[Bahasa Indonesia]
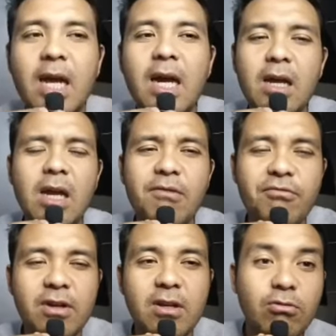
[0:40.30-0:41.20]
eh, eh, have
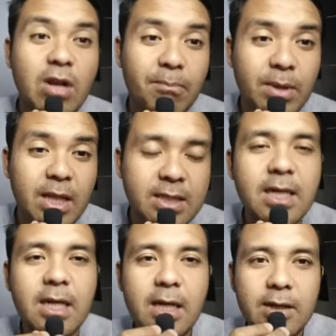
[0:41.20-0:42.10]
funnya tuh dapat
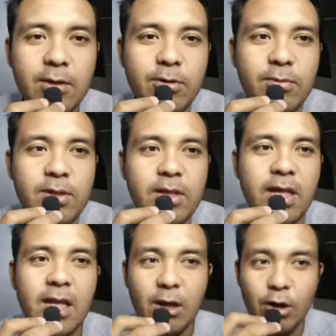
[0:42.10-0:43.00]
aja teman-teman nih nih